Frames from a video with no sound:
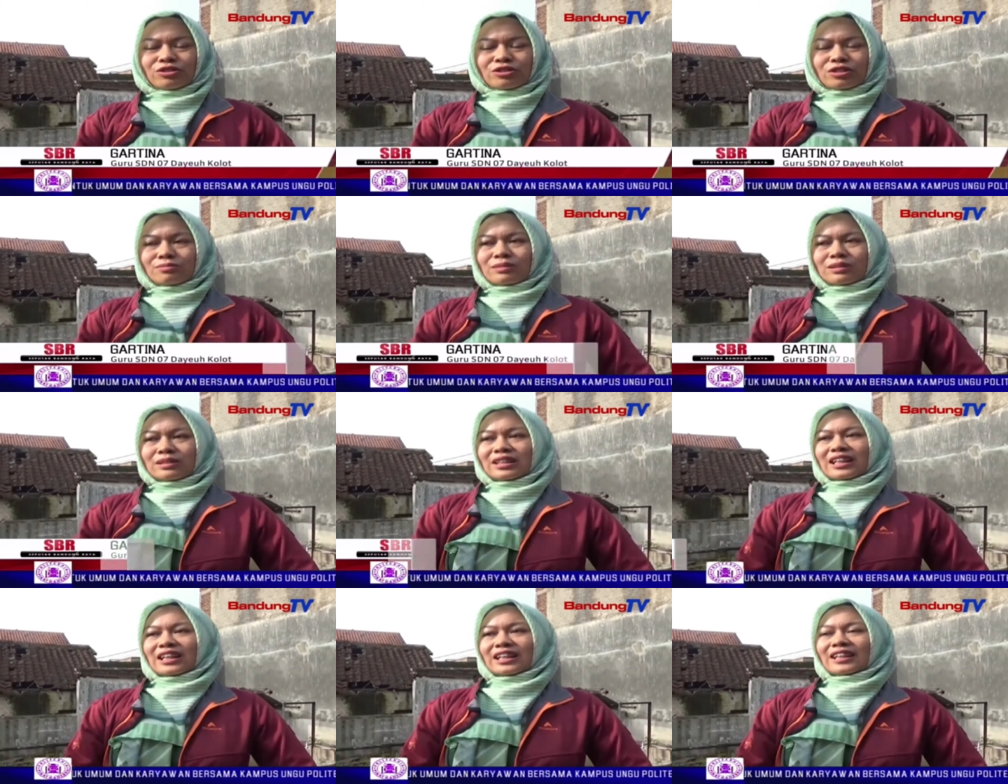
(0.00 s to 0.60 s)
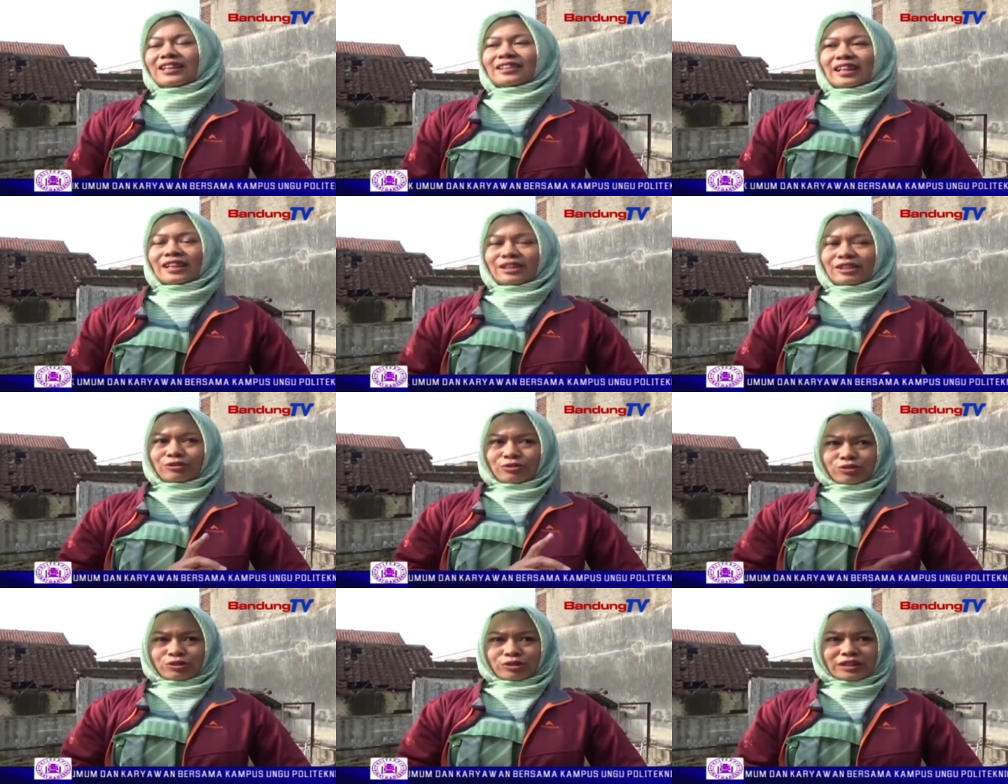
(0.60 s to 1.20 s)
untuk sementara
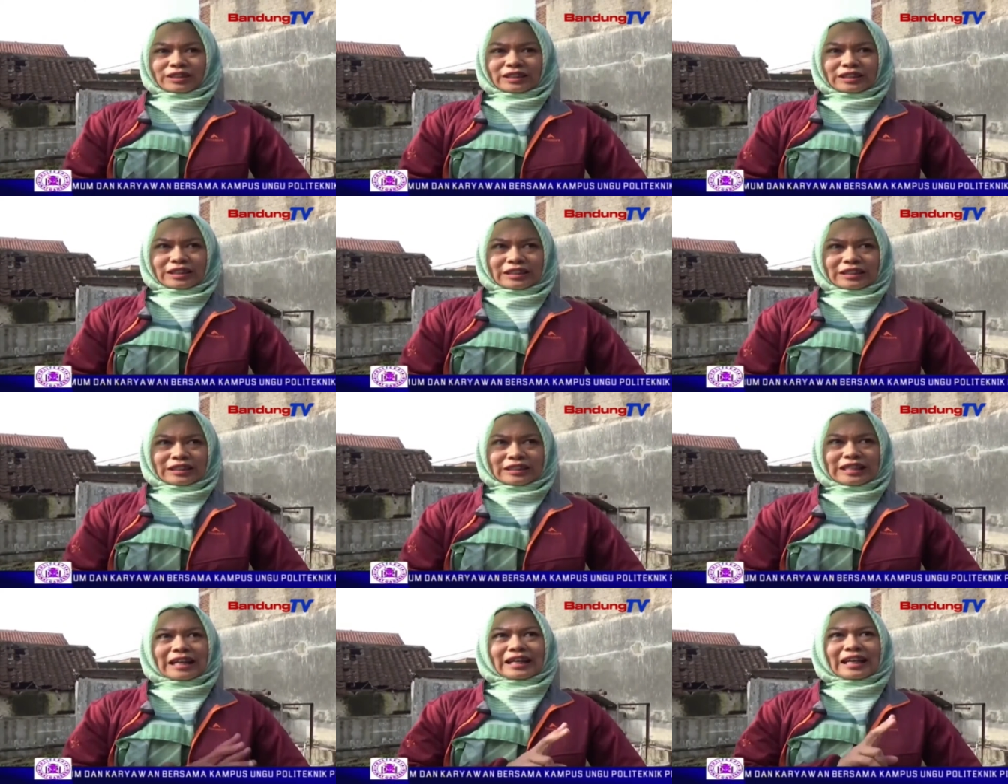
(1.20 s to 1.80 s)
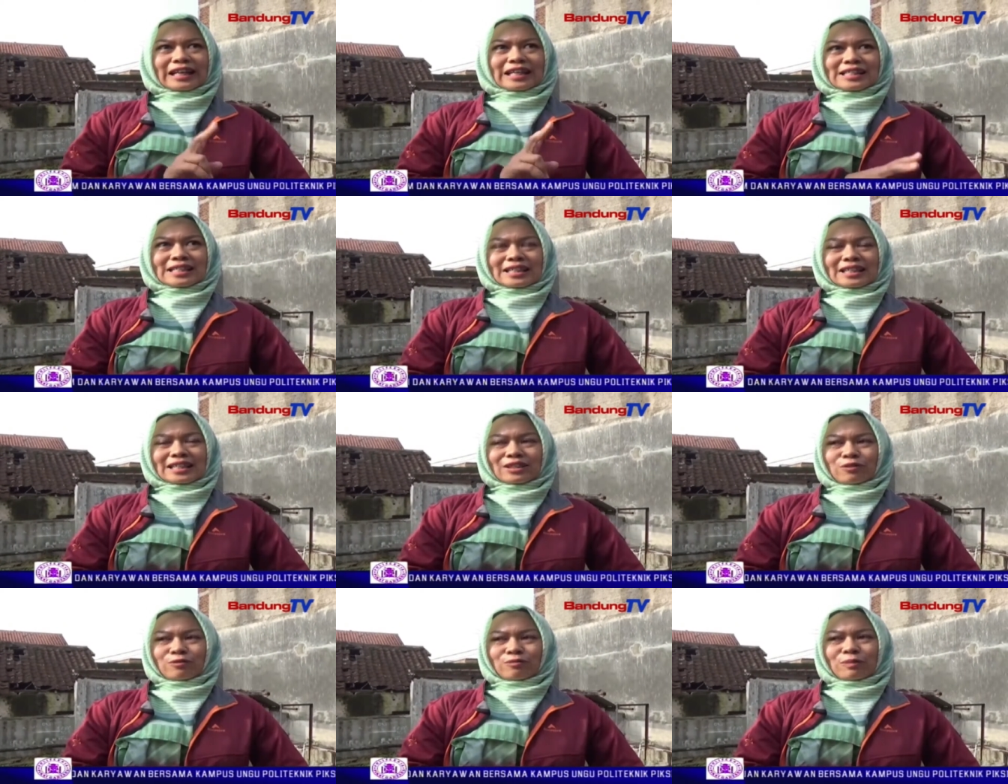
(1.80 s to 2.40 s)
kita ikut di
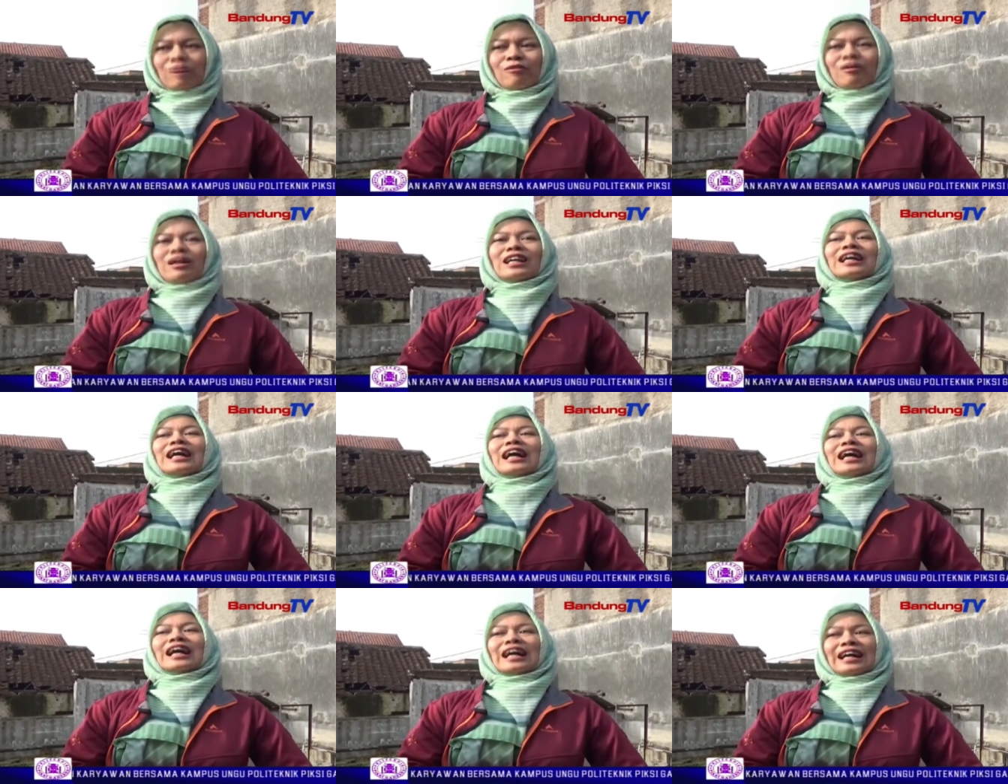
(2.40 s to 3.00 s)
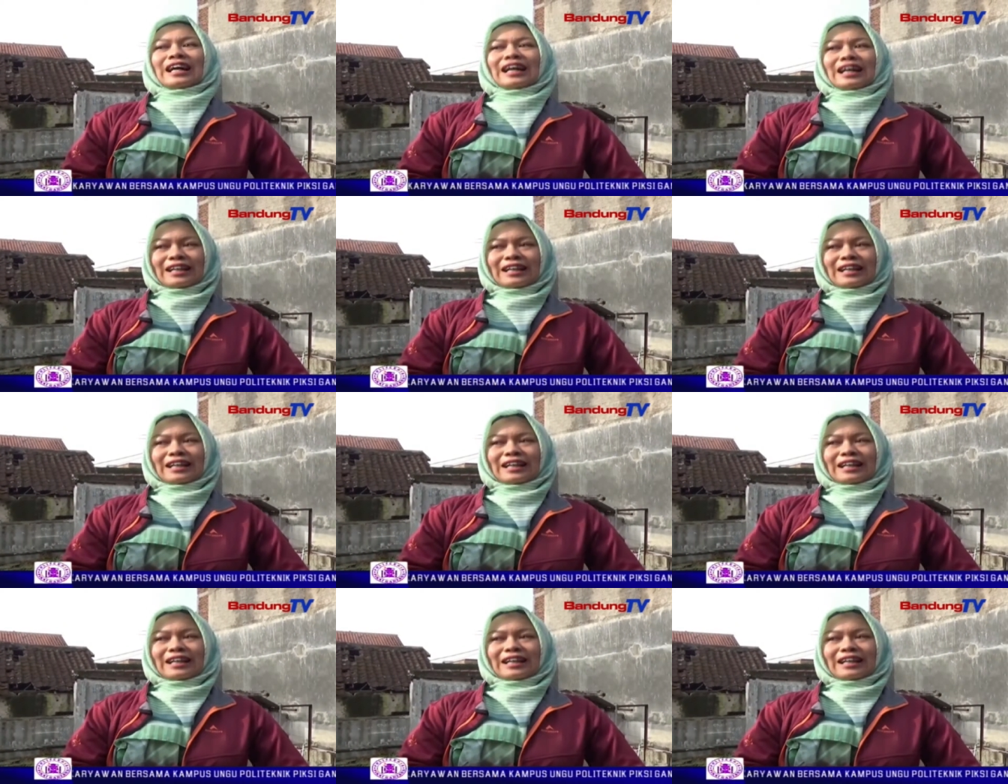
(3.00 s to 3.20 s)
garasi rumah warga.